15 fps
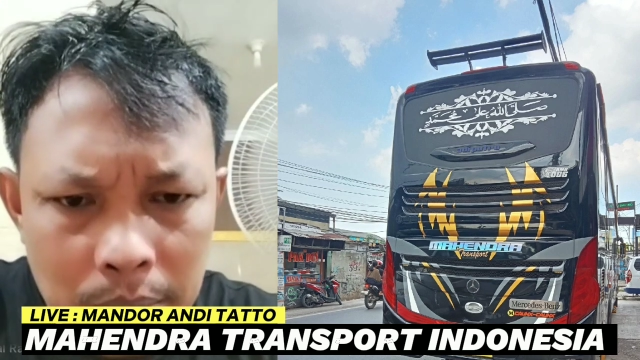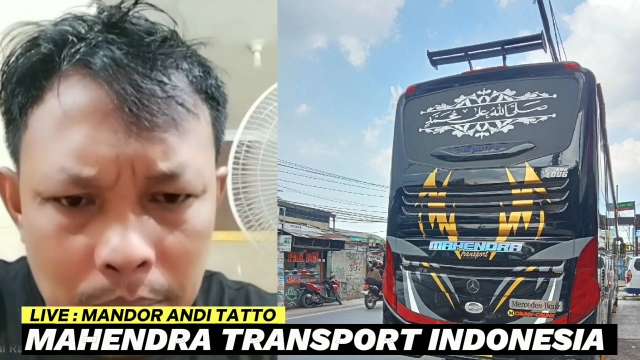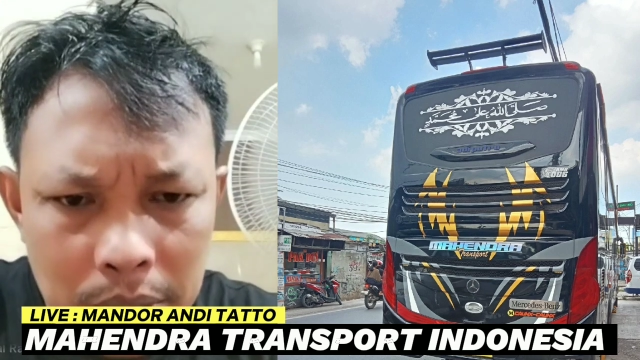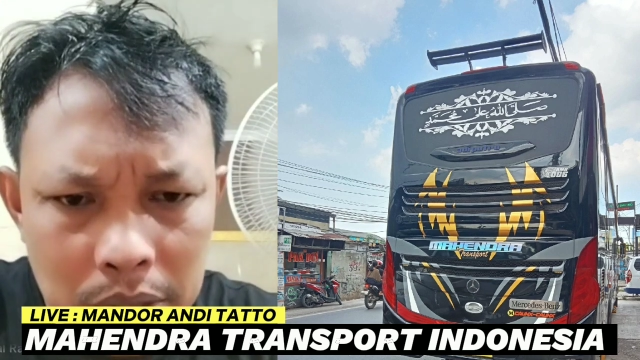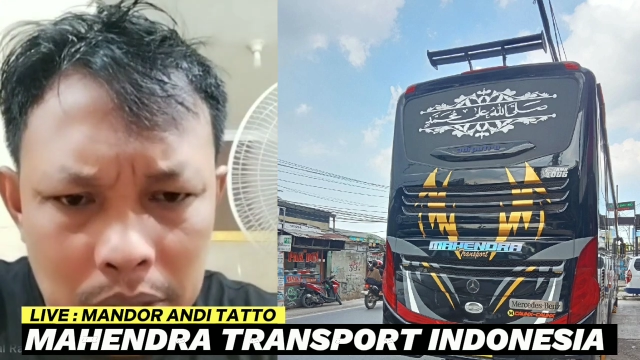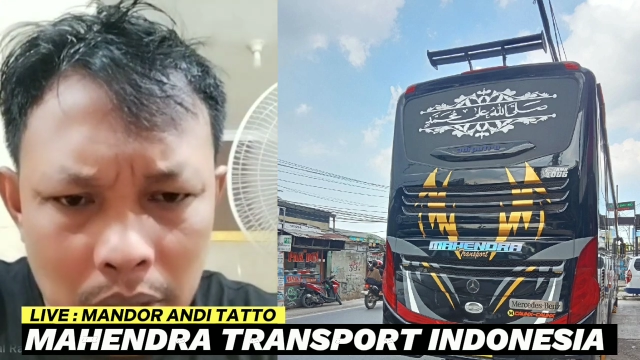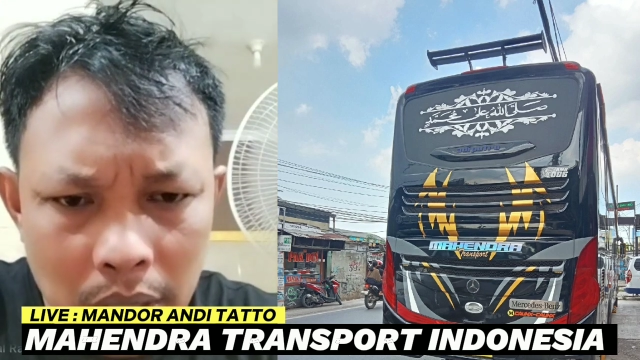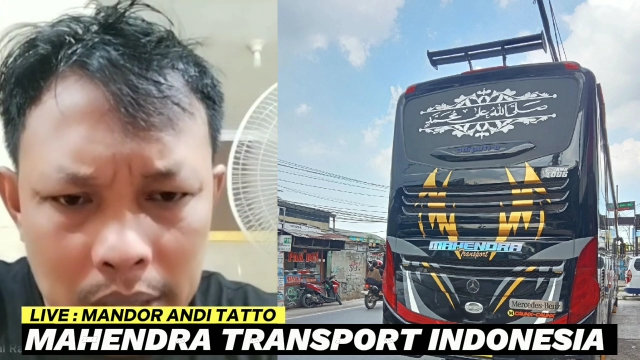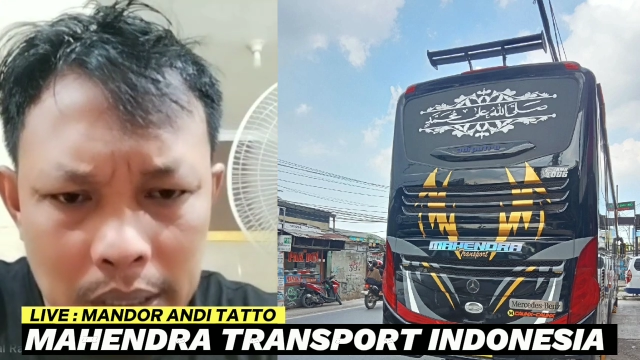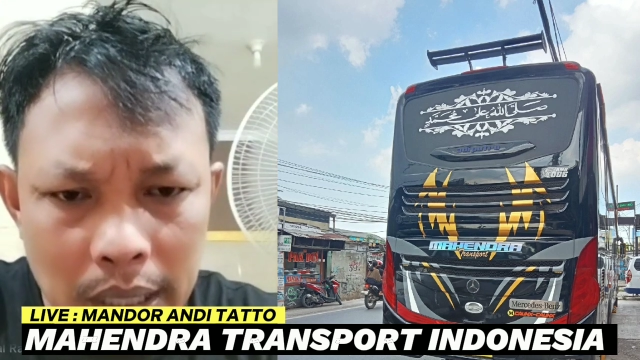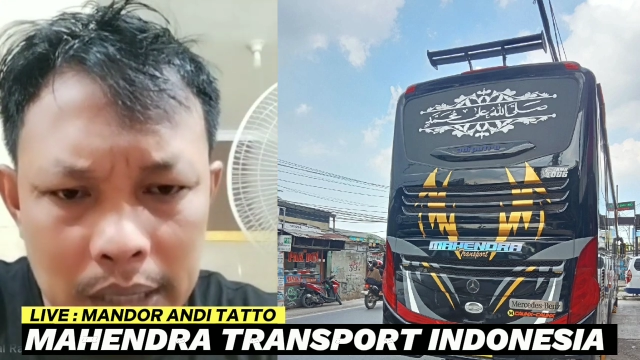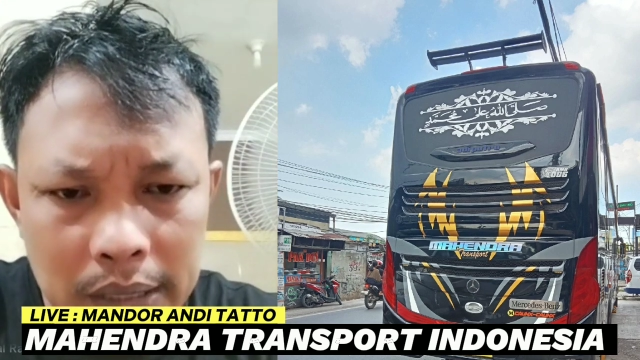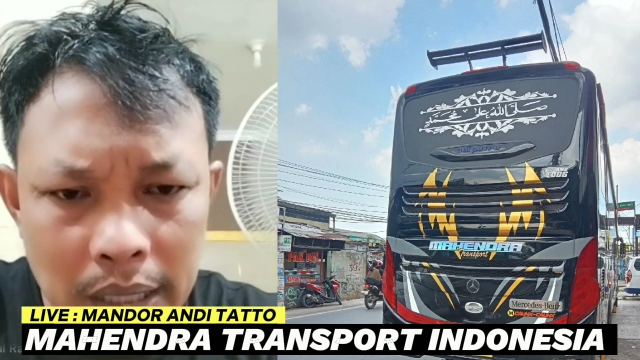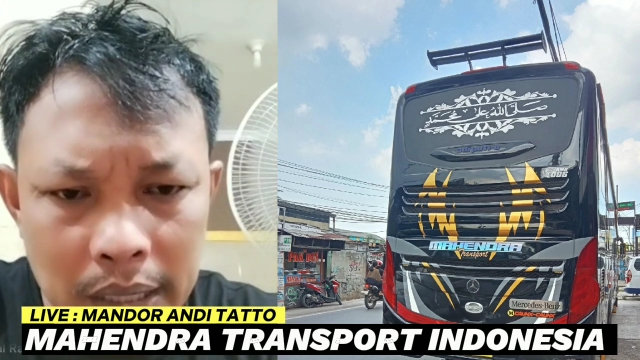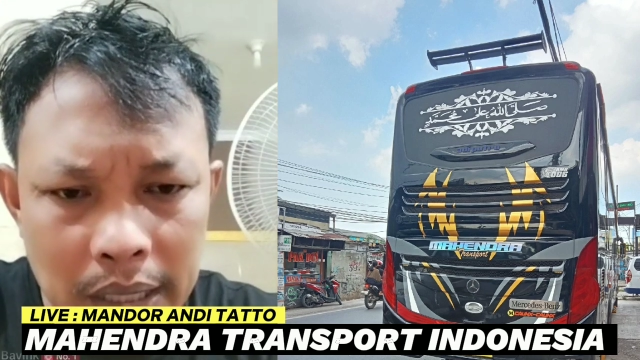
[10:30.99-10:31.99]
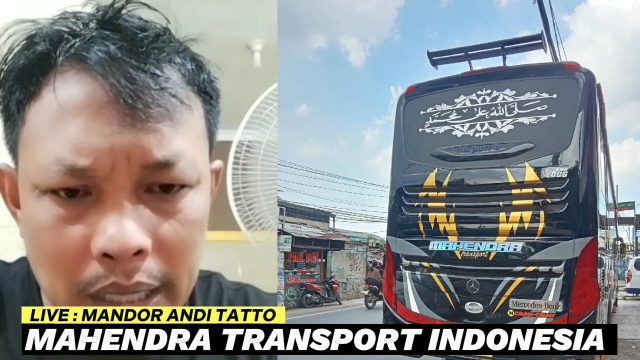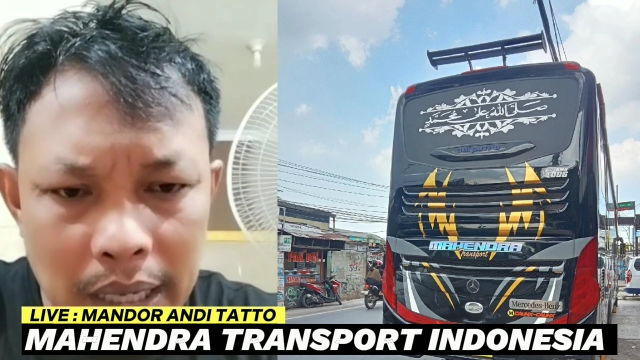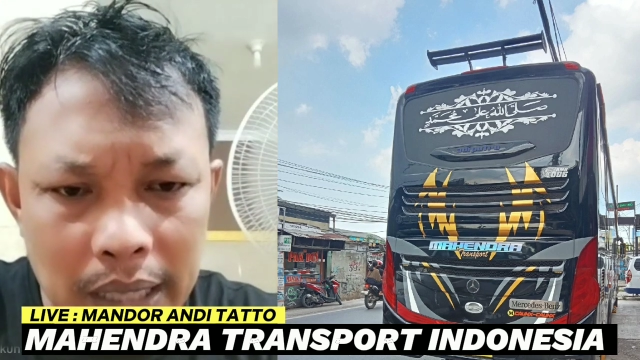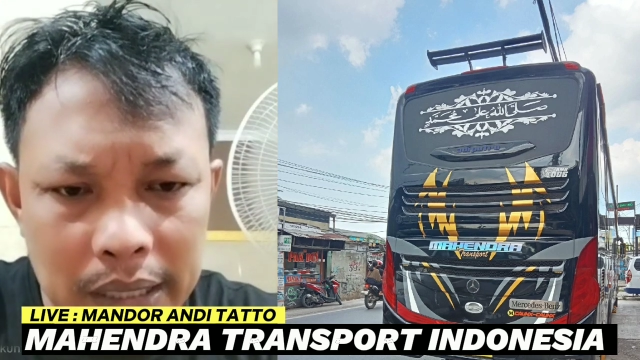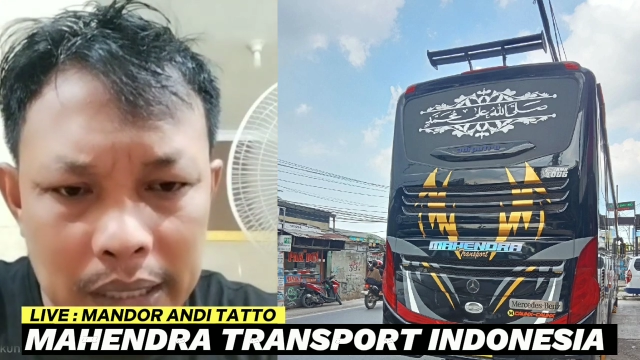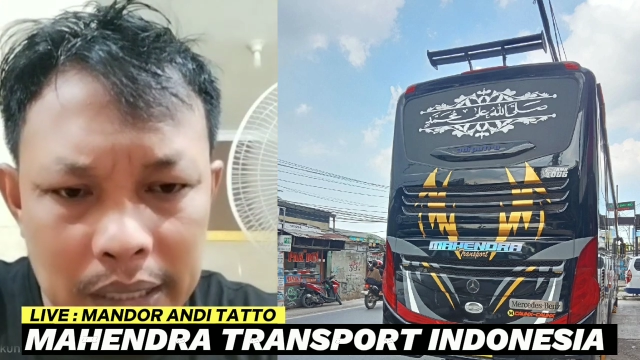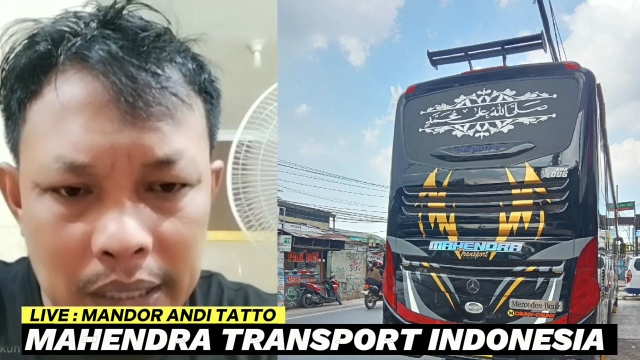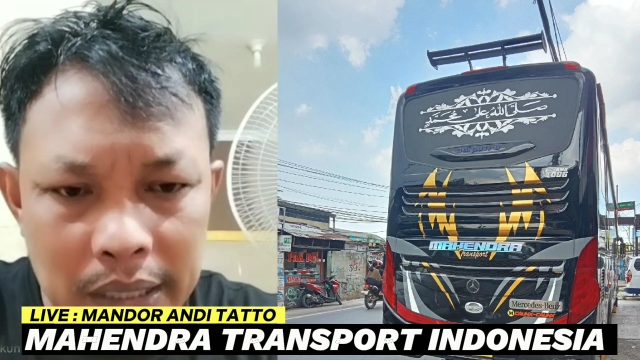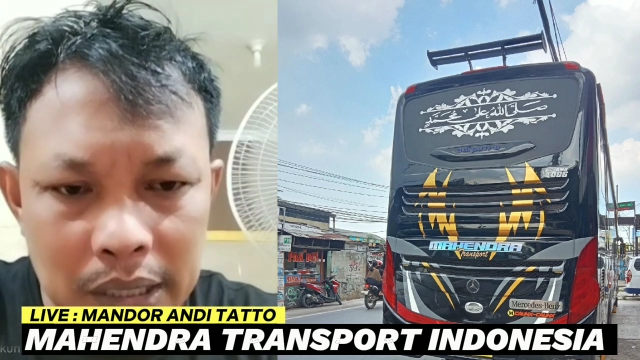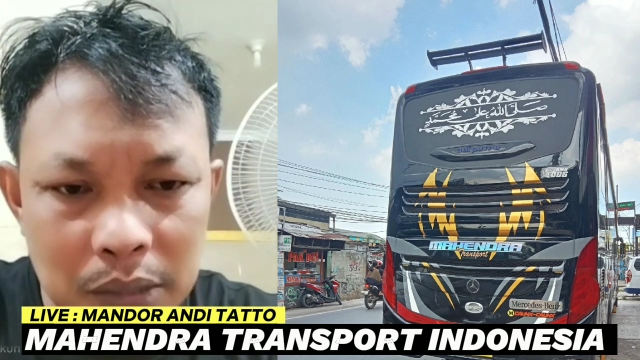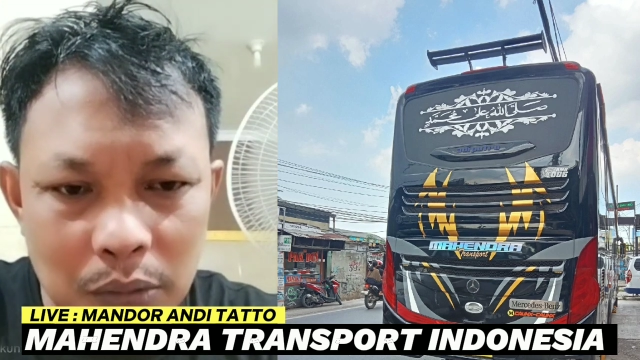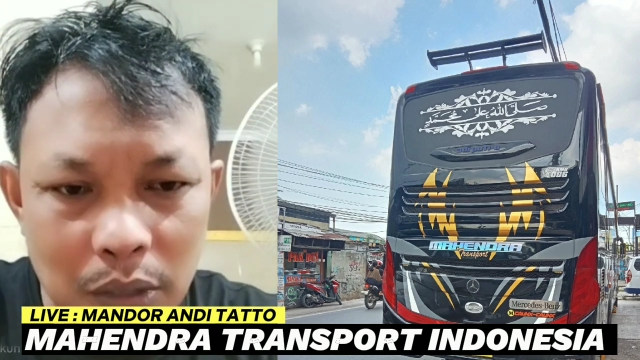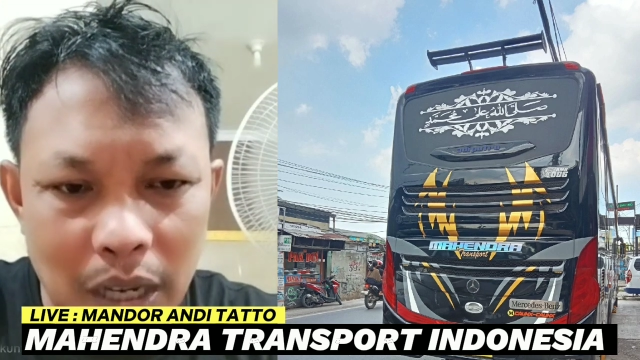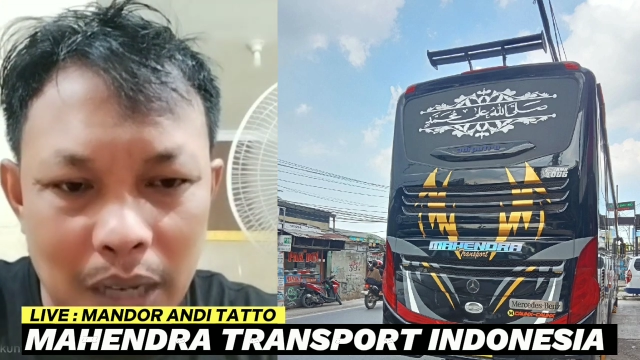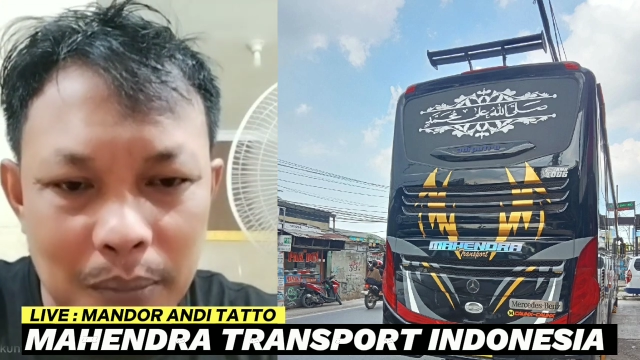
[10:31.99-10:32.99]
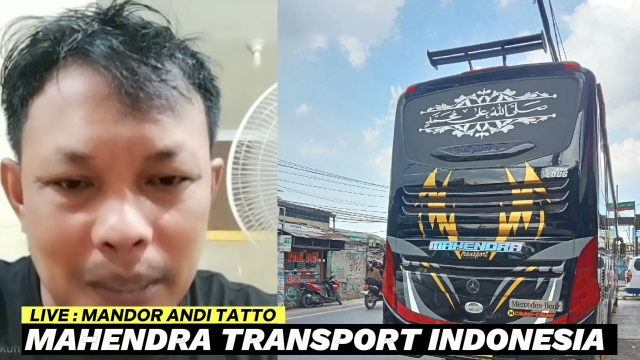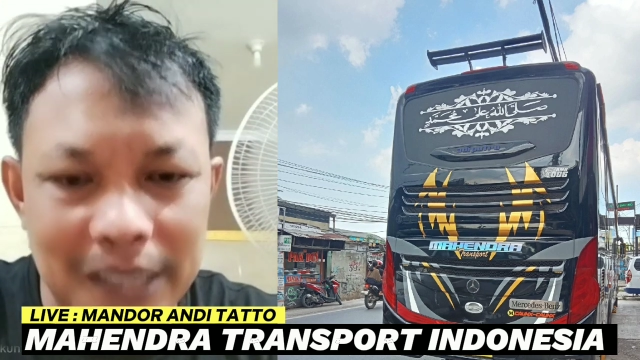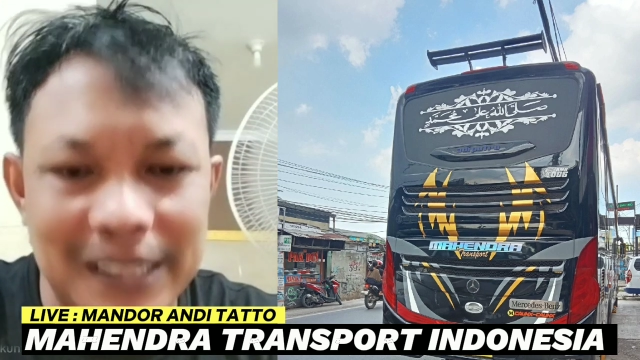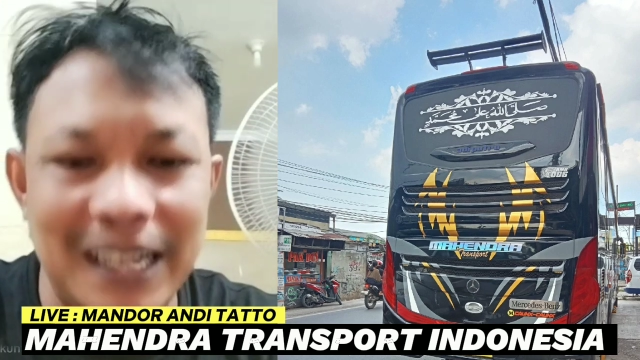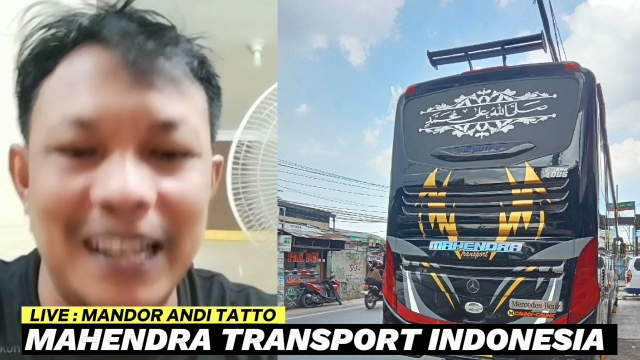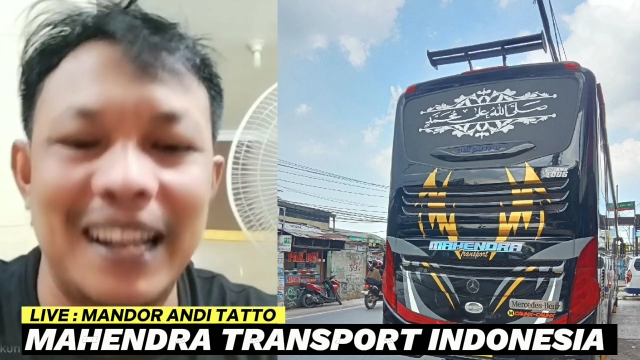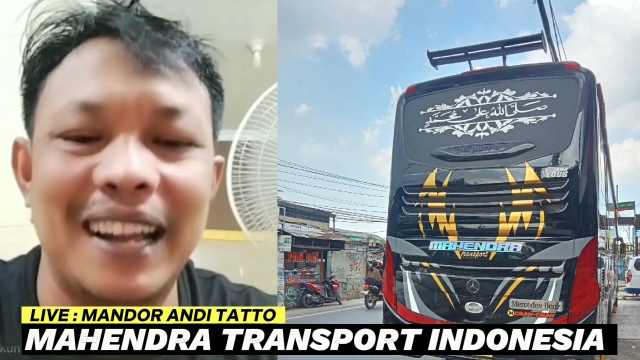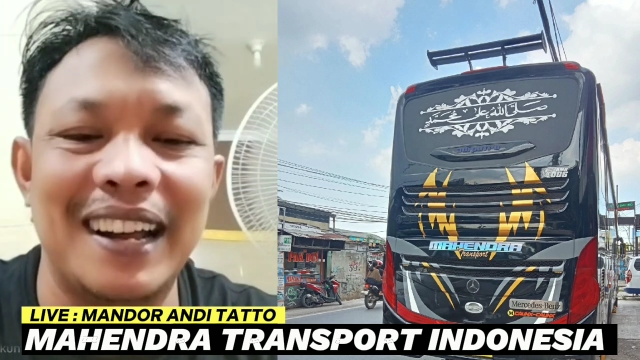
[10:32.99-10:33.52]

Masuk kata-kata naik lagi neng dhuwur armada.